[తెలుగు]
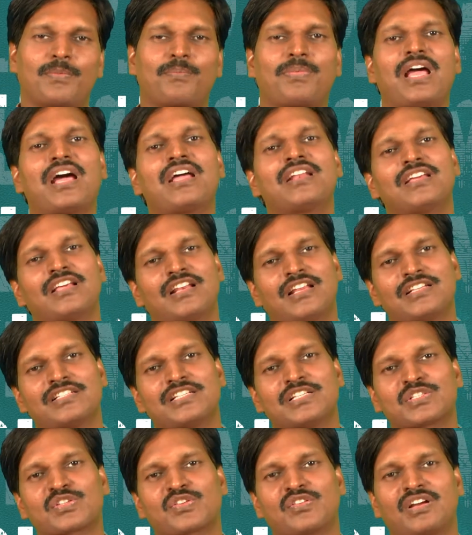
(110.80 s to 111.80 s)
ప్లాన్ ఎలా
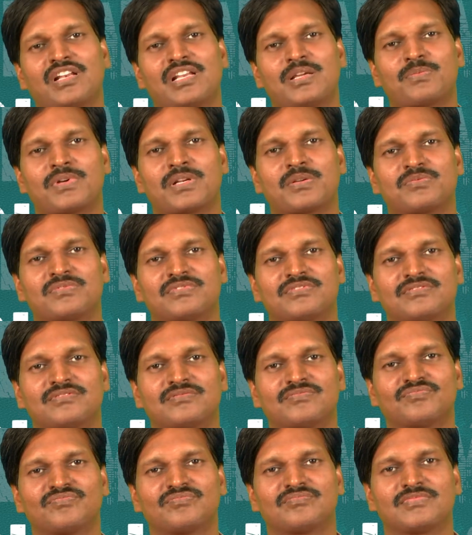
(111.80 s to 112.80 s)
చేసుకోవాలి మనం
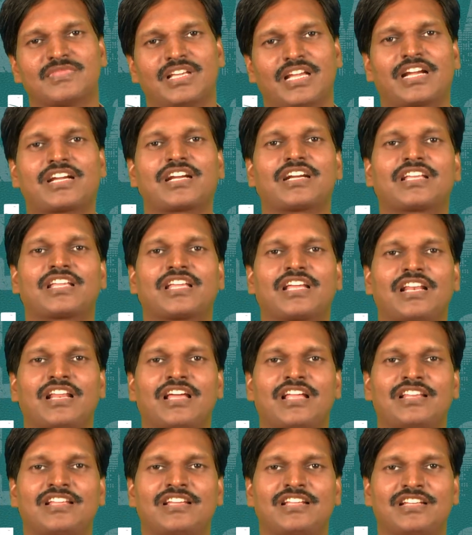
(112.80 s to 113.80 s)
ఎక్కడికి
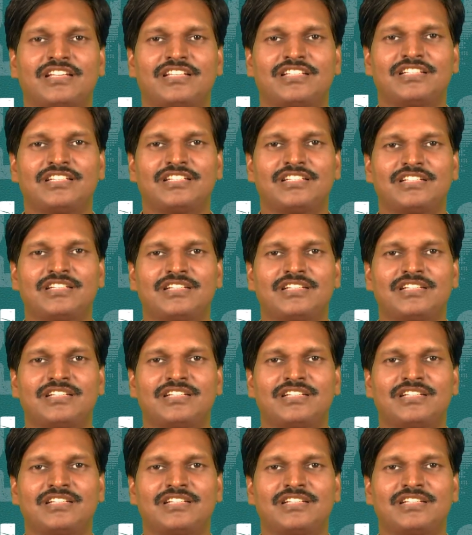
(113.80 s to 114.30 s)
వెళ్ళాలి అనేది